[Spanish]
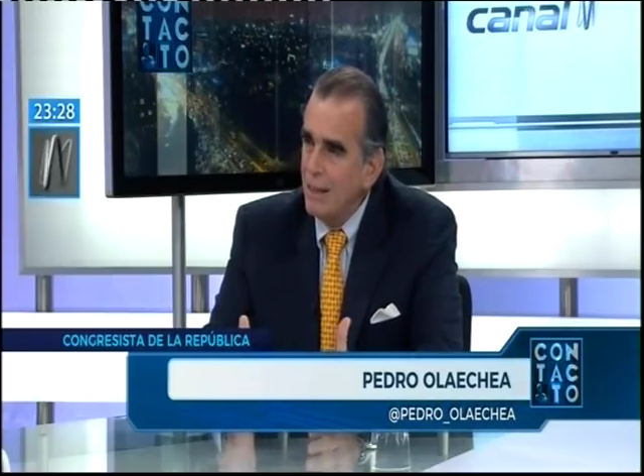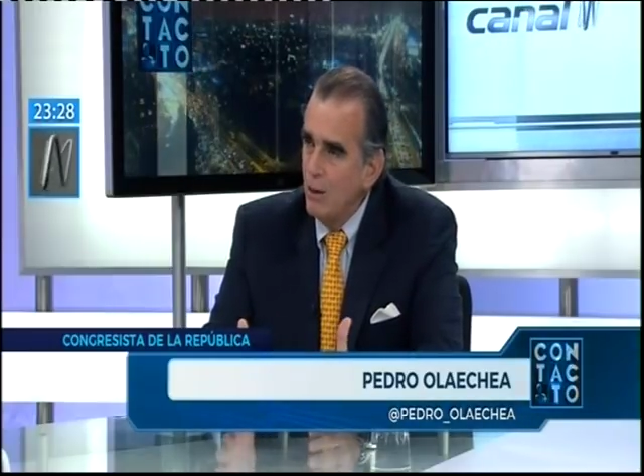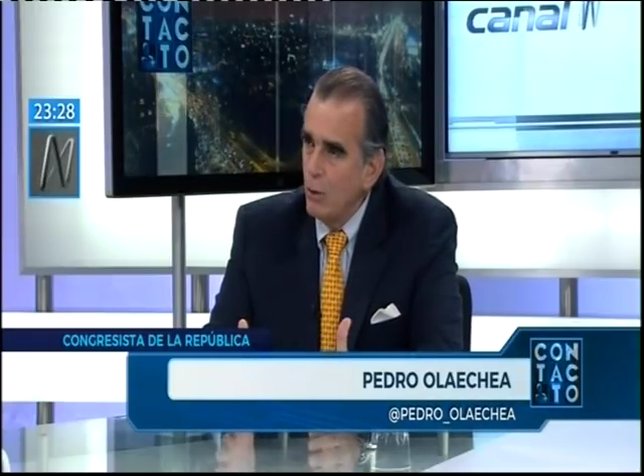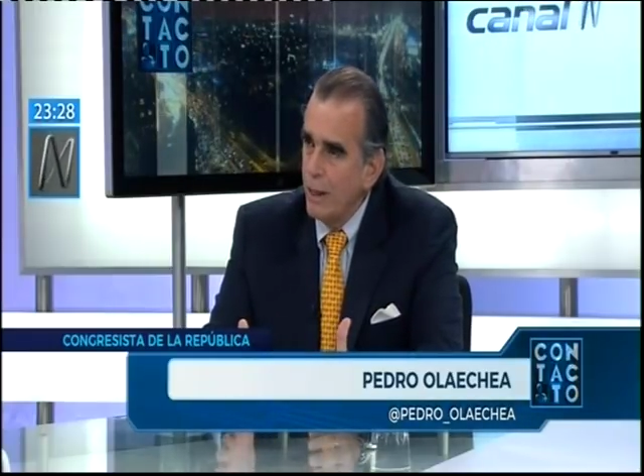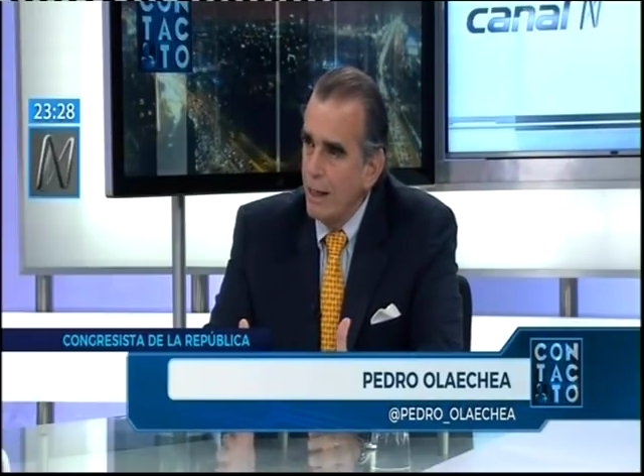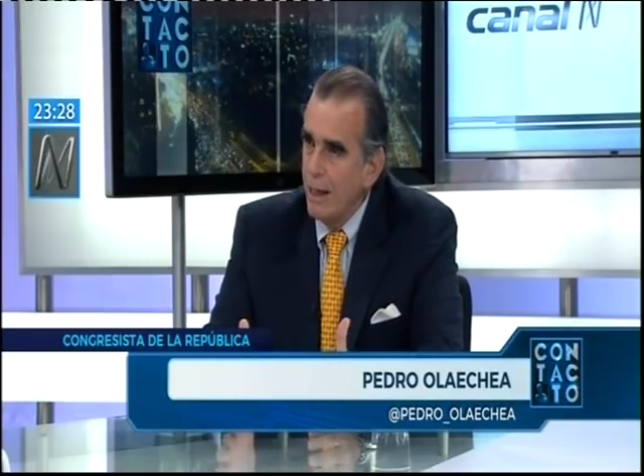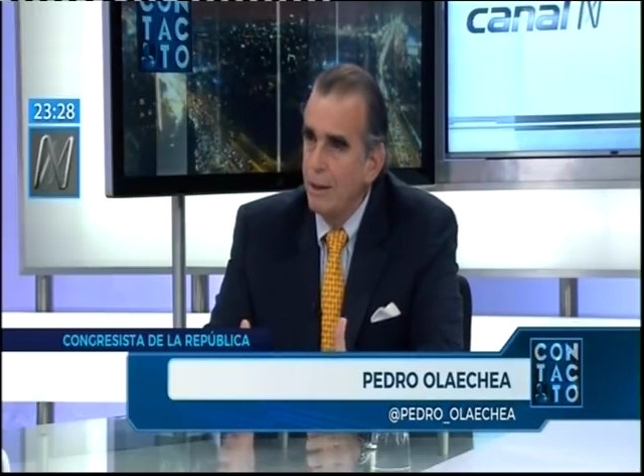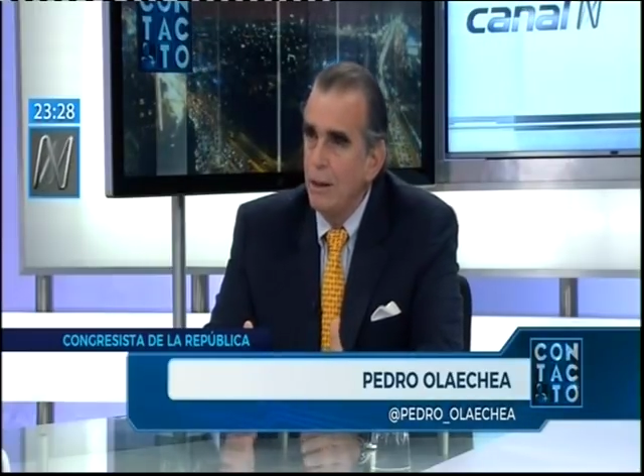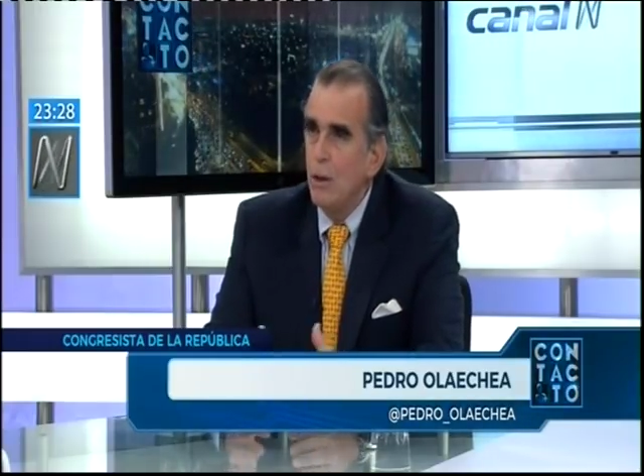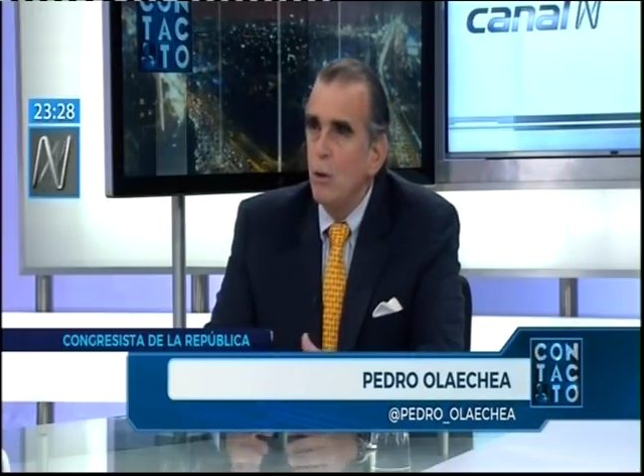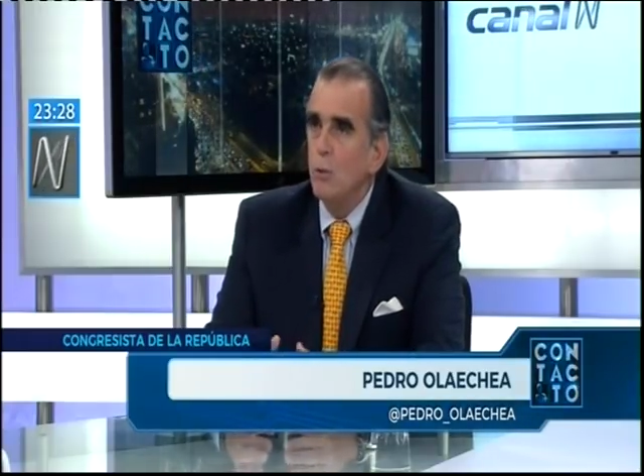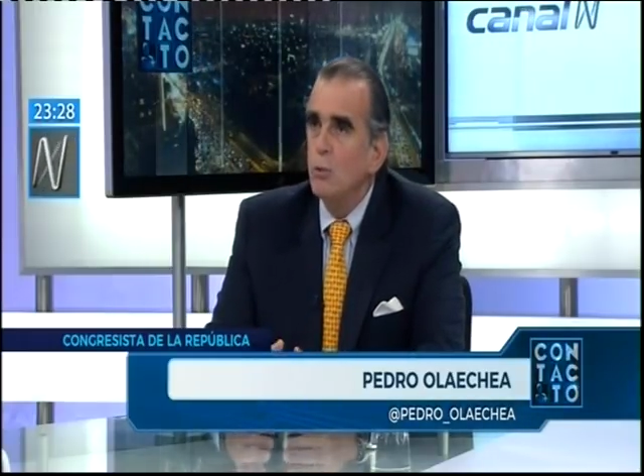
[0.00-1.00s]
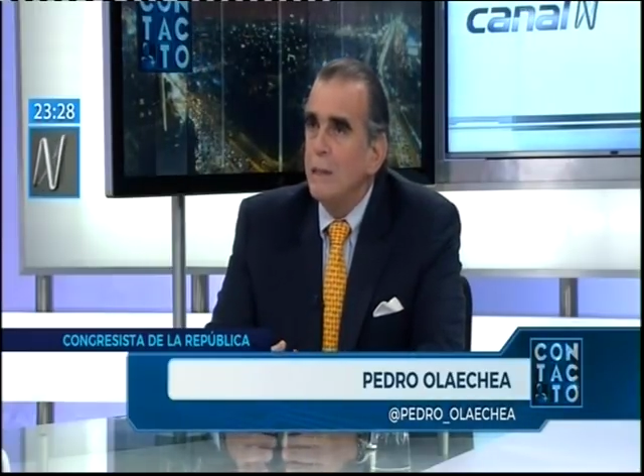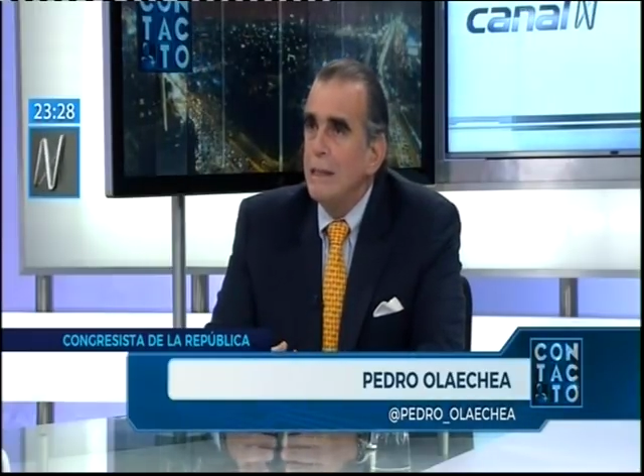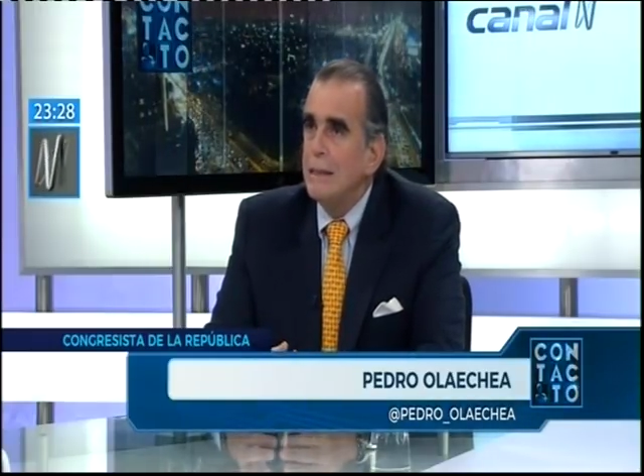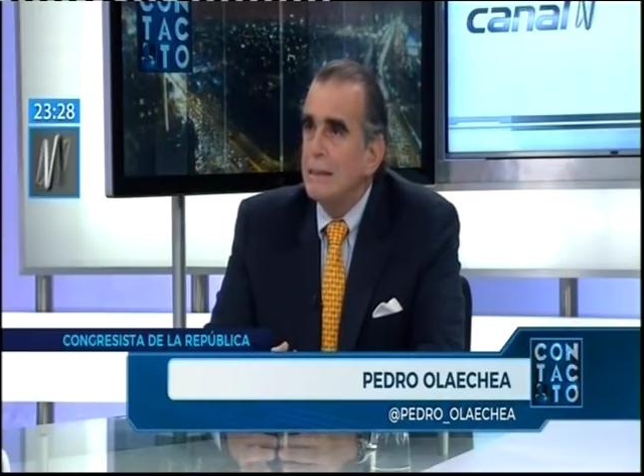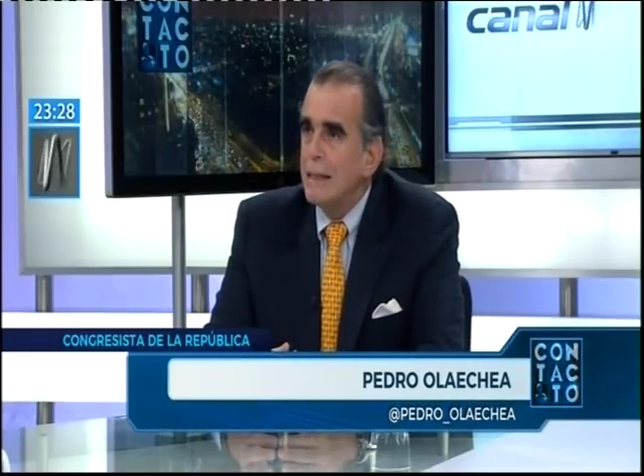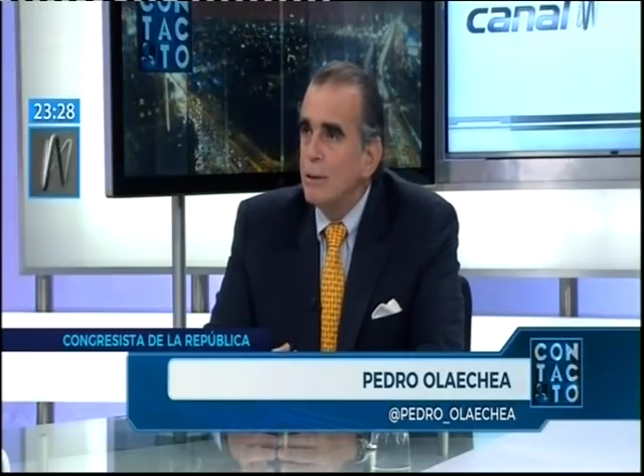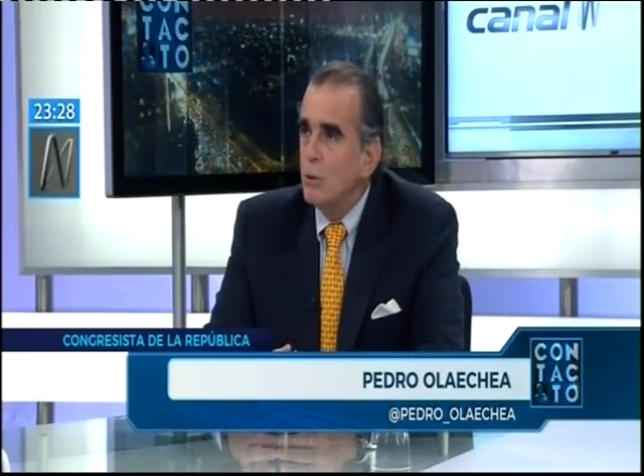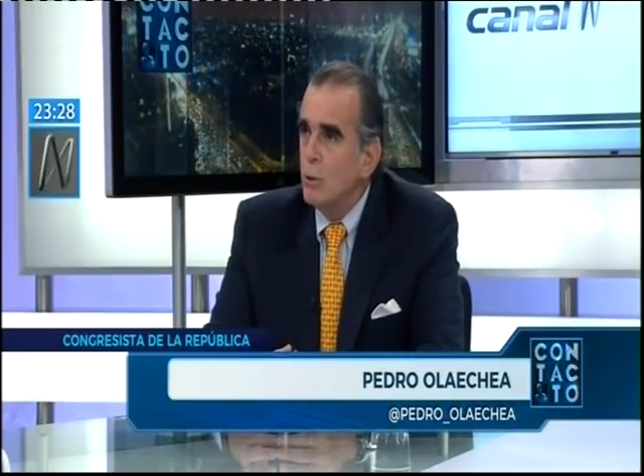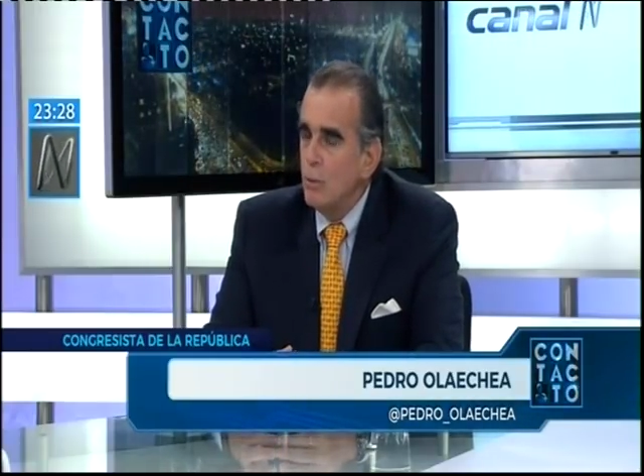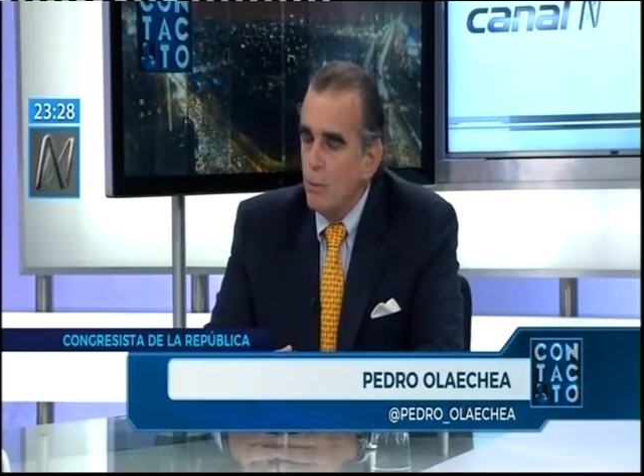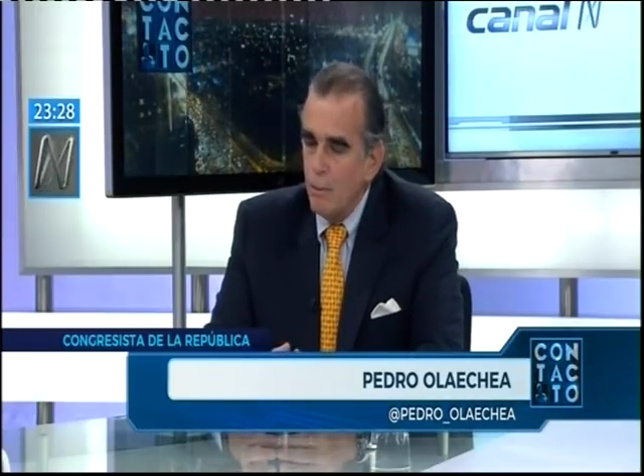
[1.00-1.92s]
a lo que hay, utilizando